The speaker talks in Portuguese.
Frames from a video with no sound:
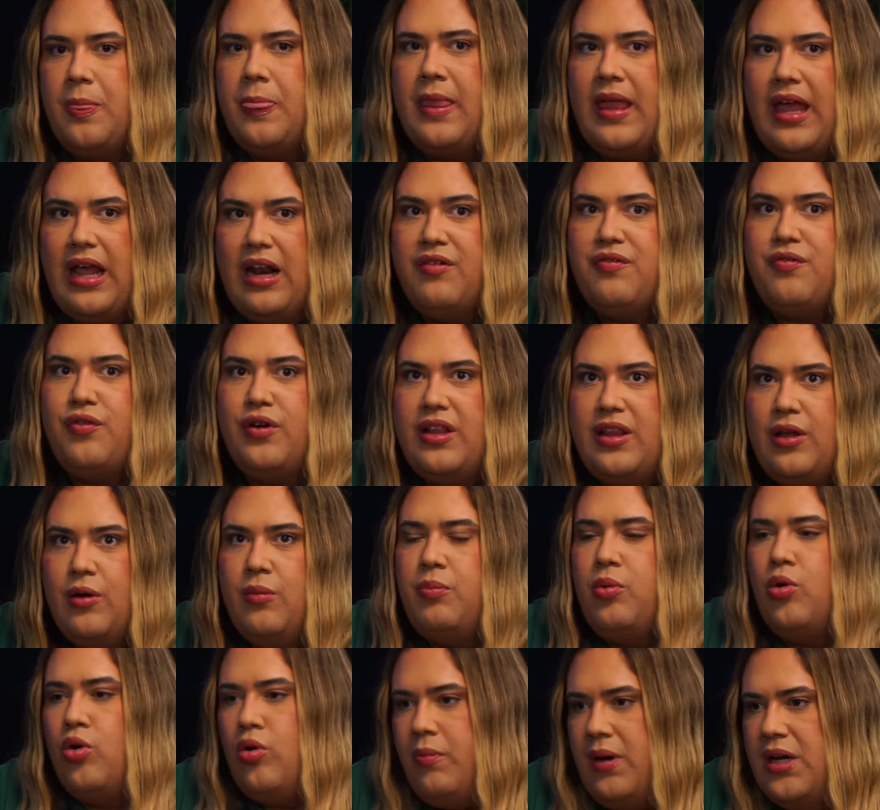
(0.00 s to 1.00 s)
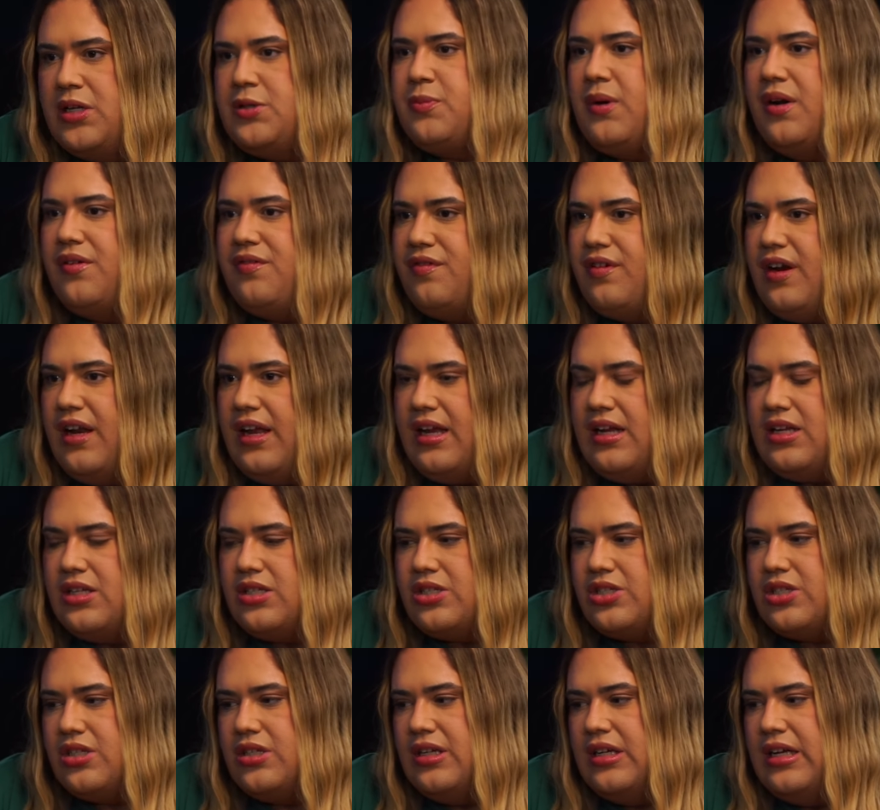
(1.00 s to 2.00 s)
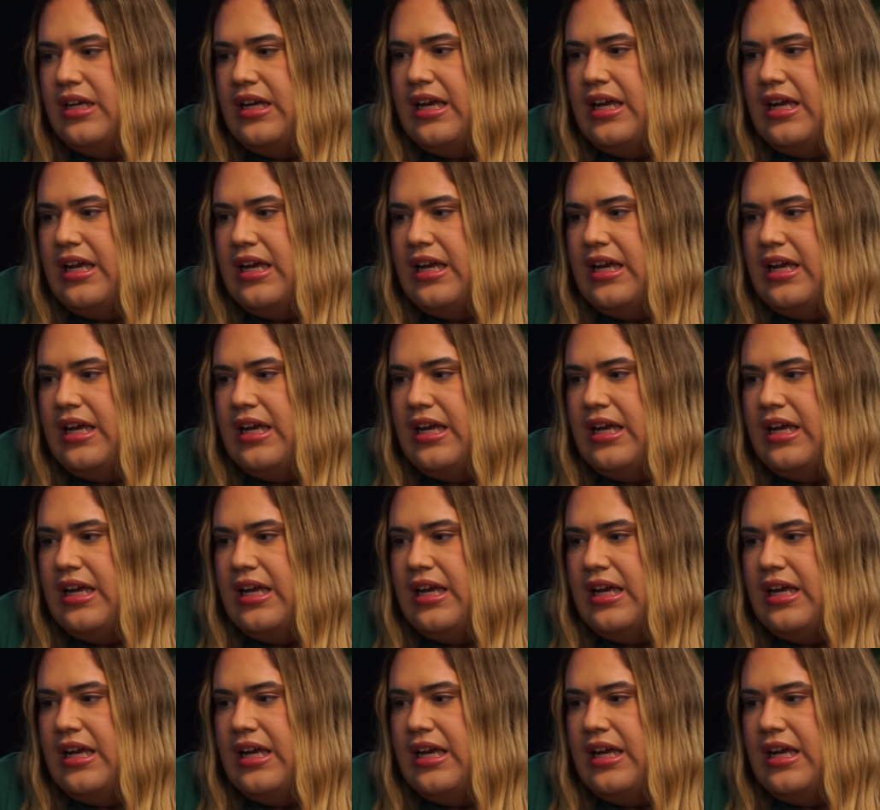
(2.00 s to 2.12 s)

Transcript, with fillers: Ela foi ter um pouco mais para frente